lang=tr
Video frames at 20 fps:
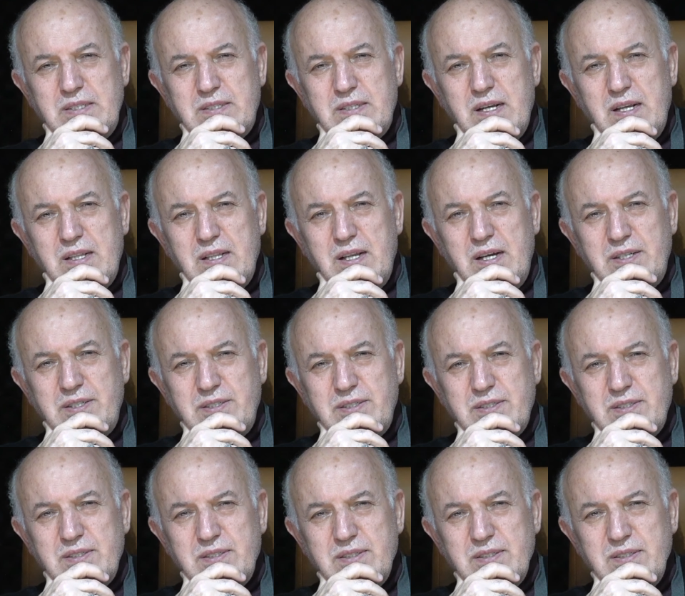insanlar
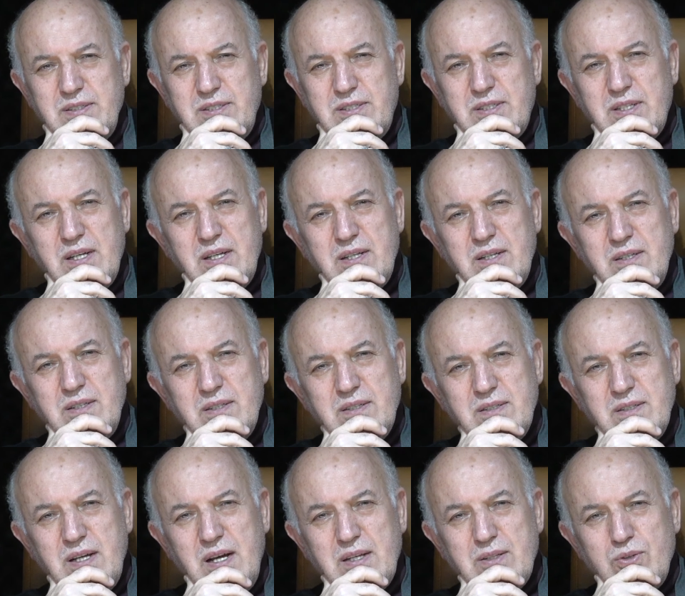işte
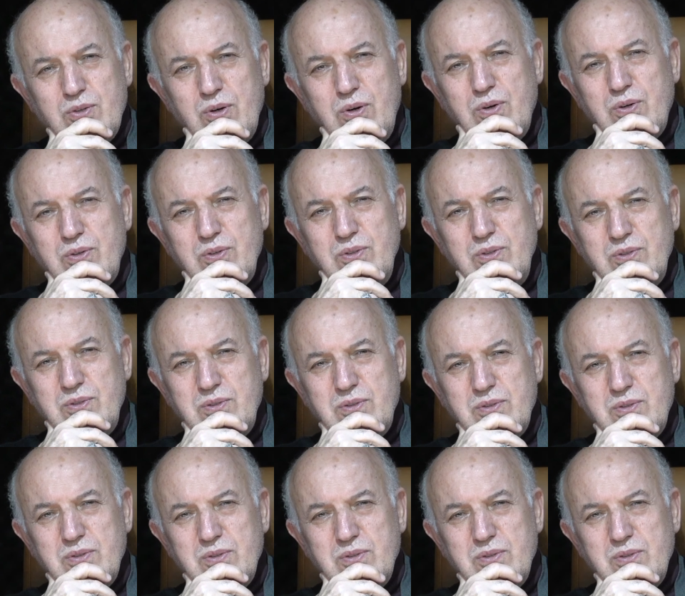ya doğruyu